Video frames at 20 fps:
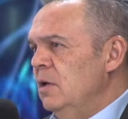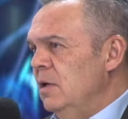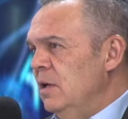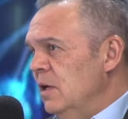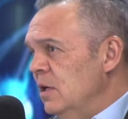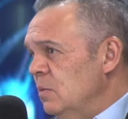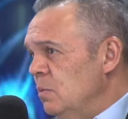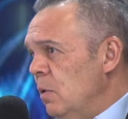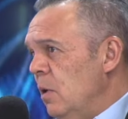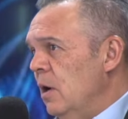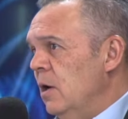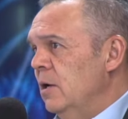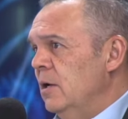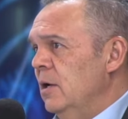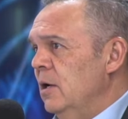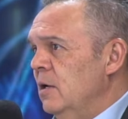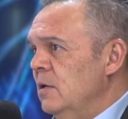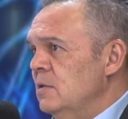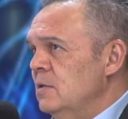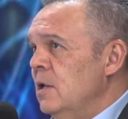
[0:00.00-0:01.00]
y es probable
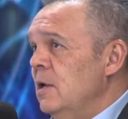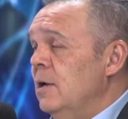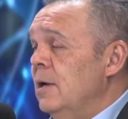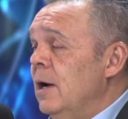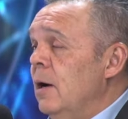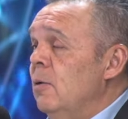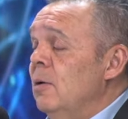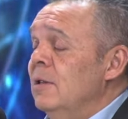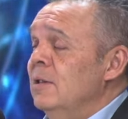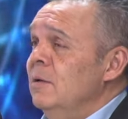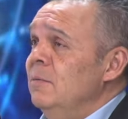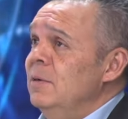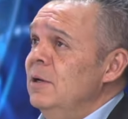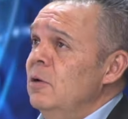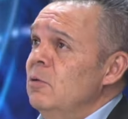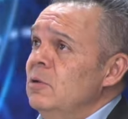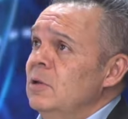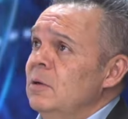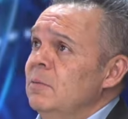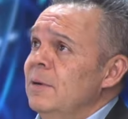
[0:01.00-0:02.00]
que le des clic. Ahora, también
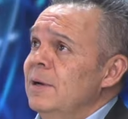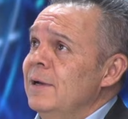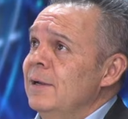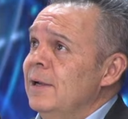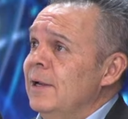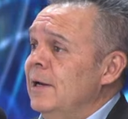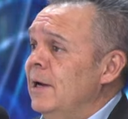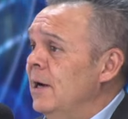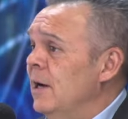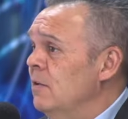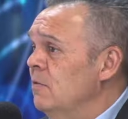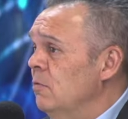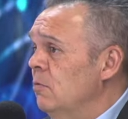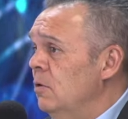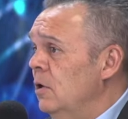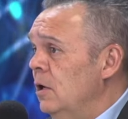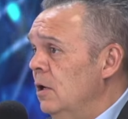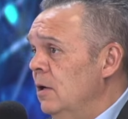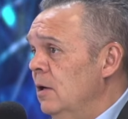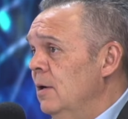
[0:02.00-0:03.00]
hay un tema
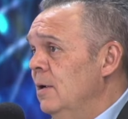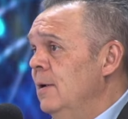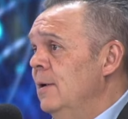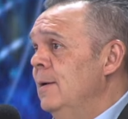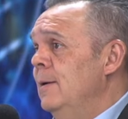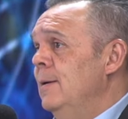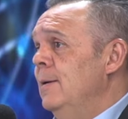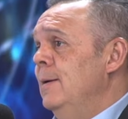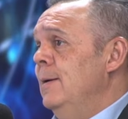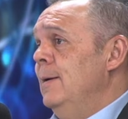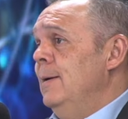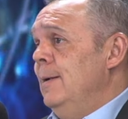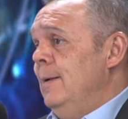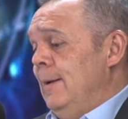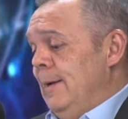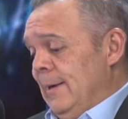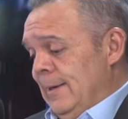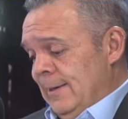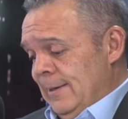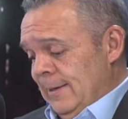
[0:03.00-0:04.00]
generacional.
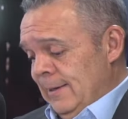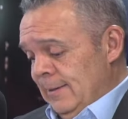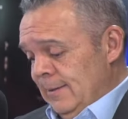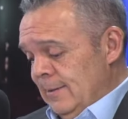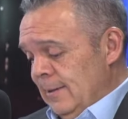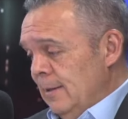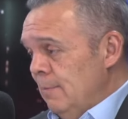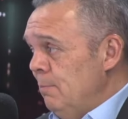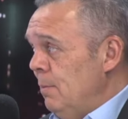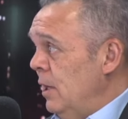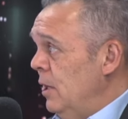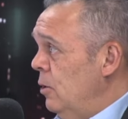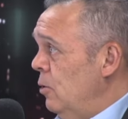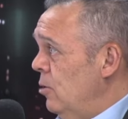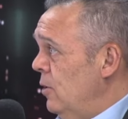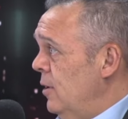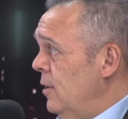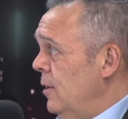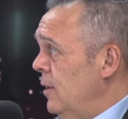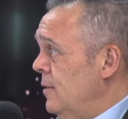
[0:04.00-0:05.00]
La gente de
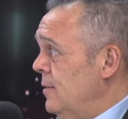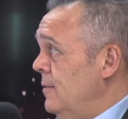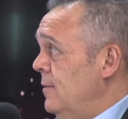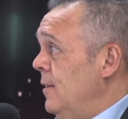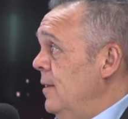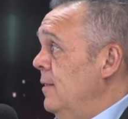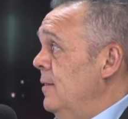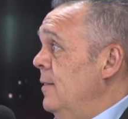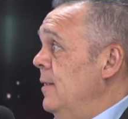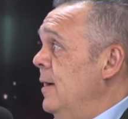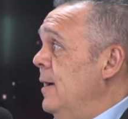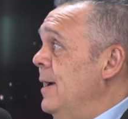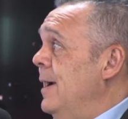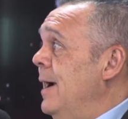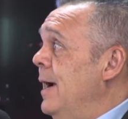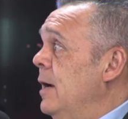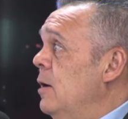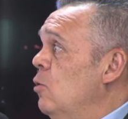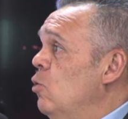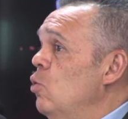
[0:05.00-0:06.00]
mayor edad tiende a
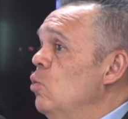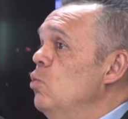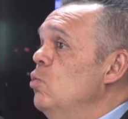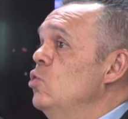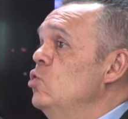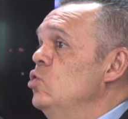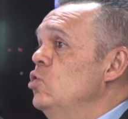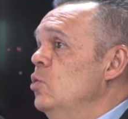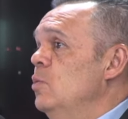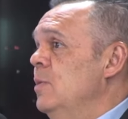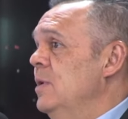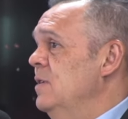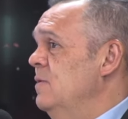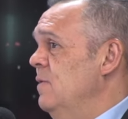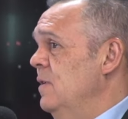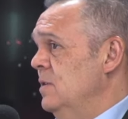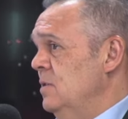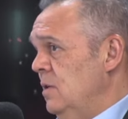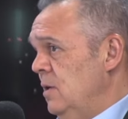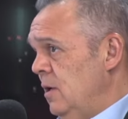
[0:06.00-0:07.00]
caer con mucho más
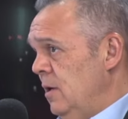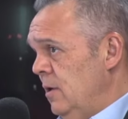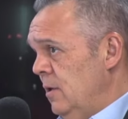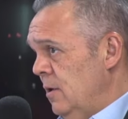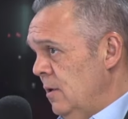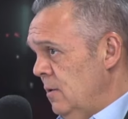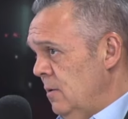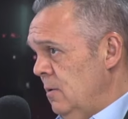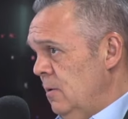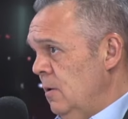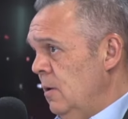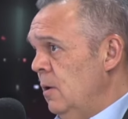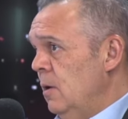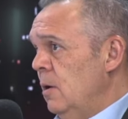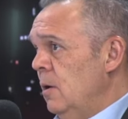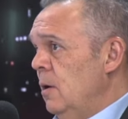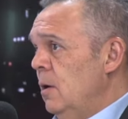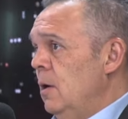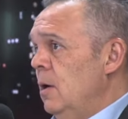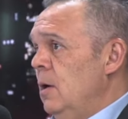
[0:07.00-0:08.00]
facilidad.
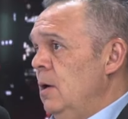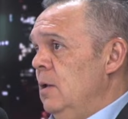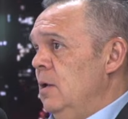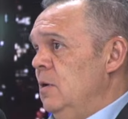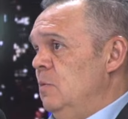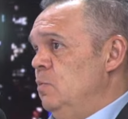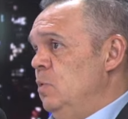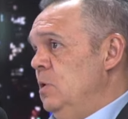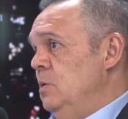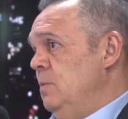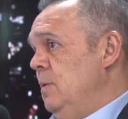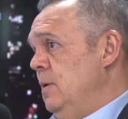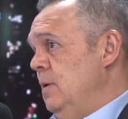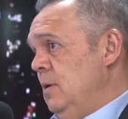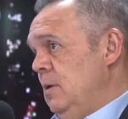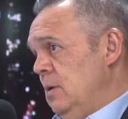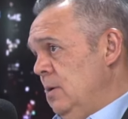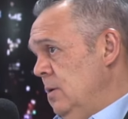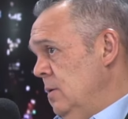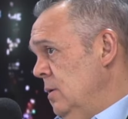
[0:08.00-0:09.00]
Claro. Después
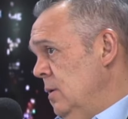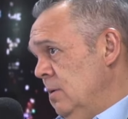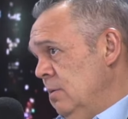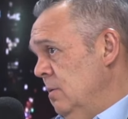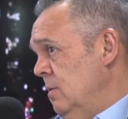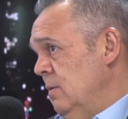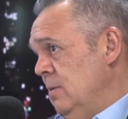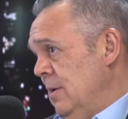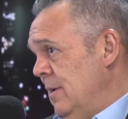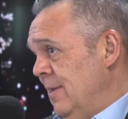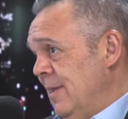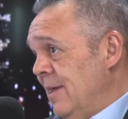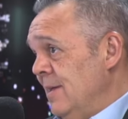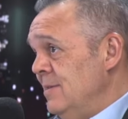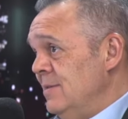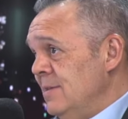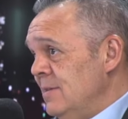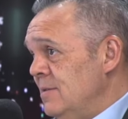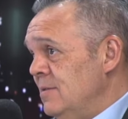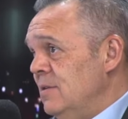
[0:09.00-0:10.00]
vienen
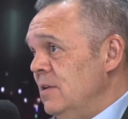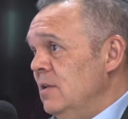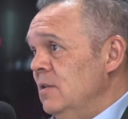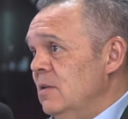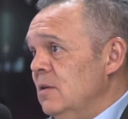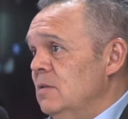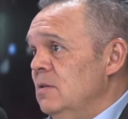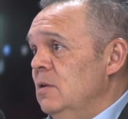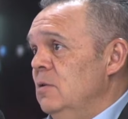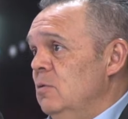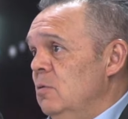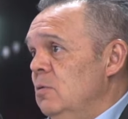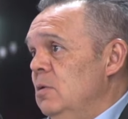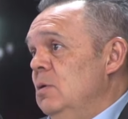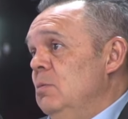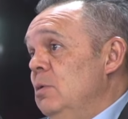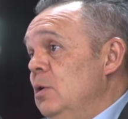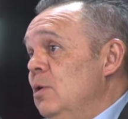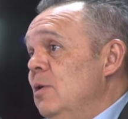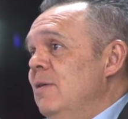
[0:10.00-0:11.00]
edades distintas en
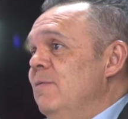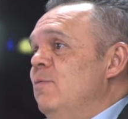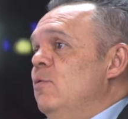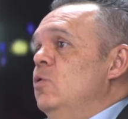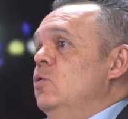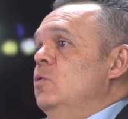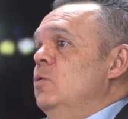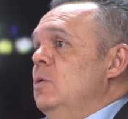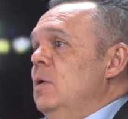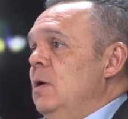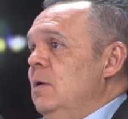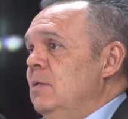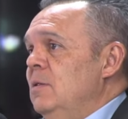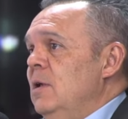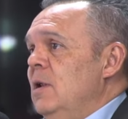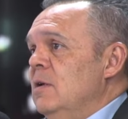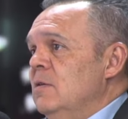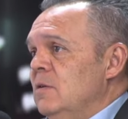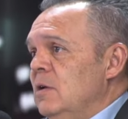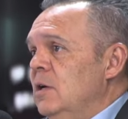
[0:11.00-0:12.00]
donde, bueno,
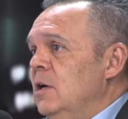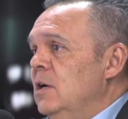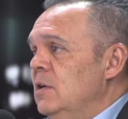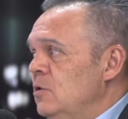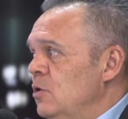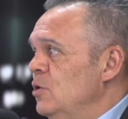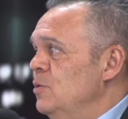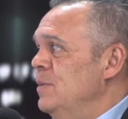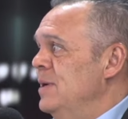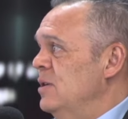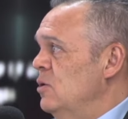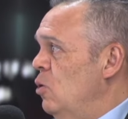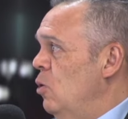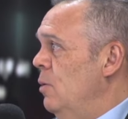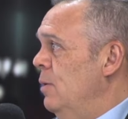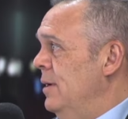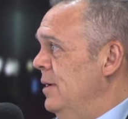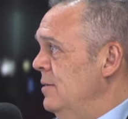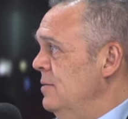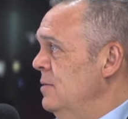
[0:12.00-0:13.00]
afortunadamente las generaciones más
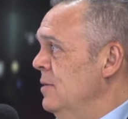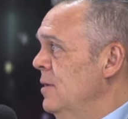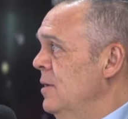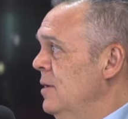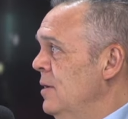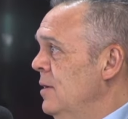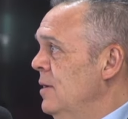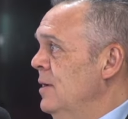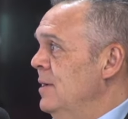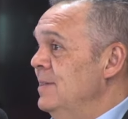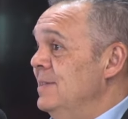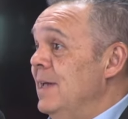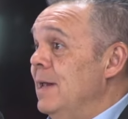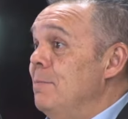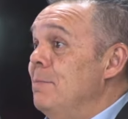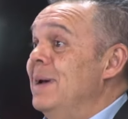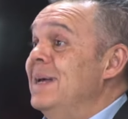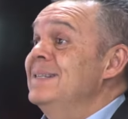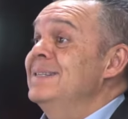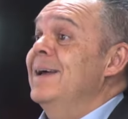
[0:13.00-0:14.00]
jóvenes
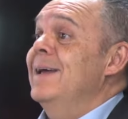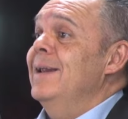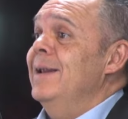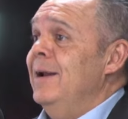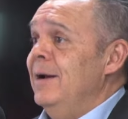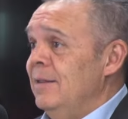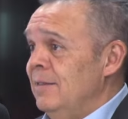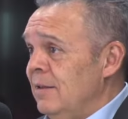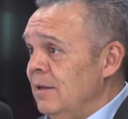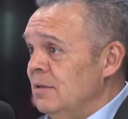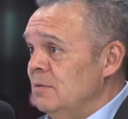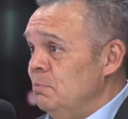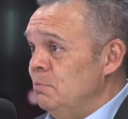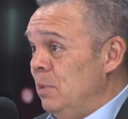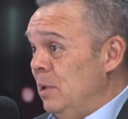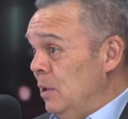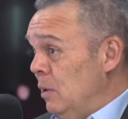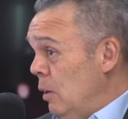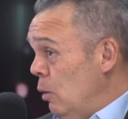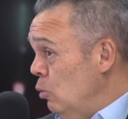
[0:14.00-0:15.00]
están más alertas,
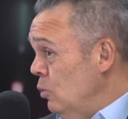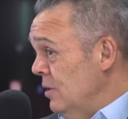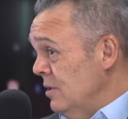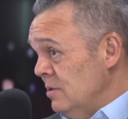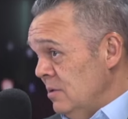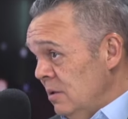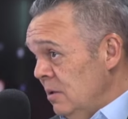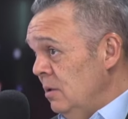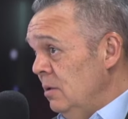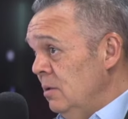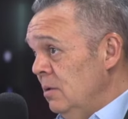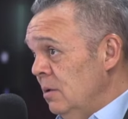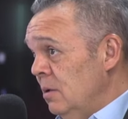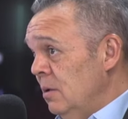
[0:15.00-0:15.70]
pero aún así